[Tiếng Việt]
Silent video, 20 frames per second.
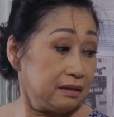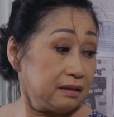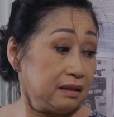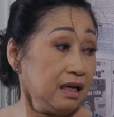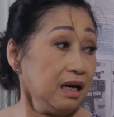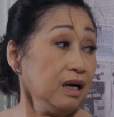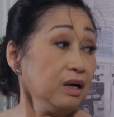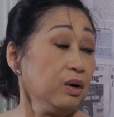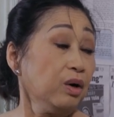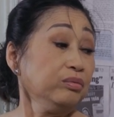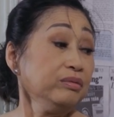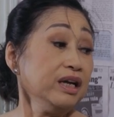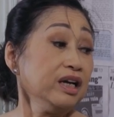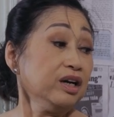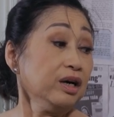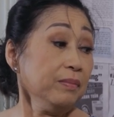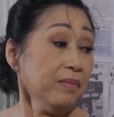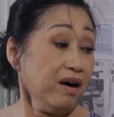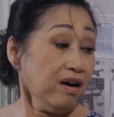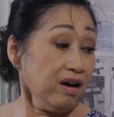nó cũng đi
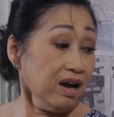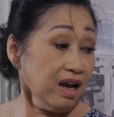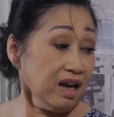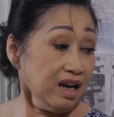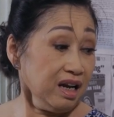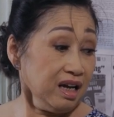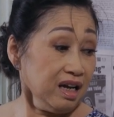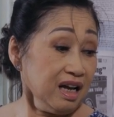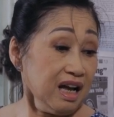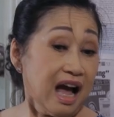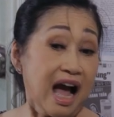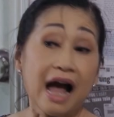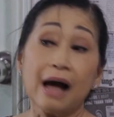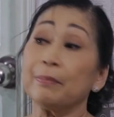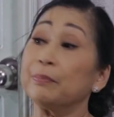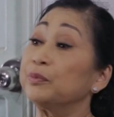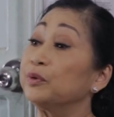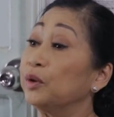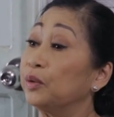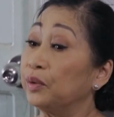coi bói đó
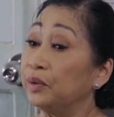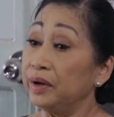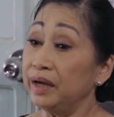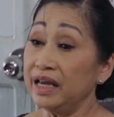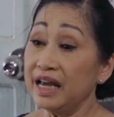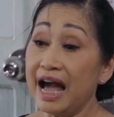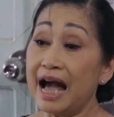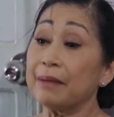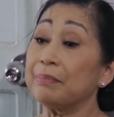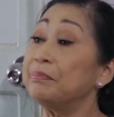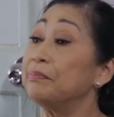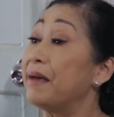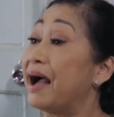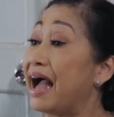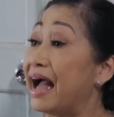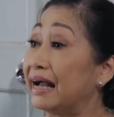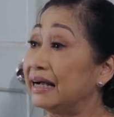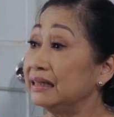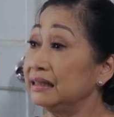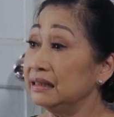hợp tuổi hợp
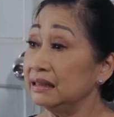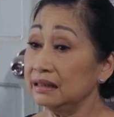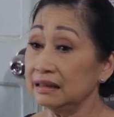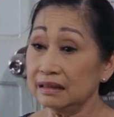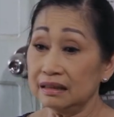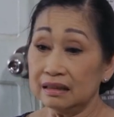mạng đó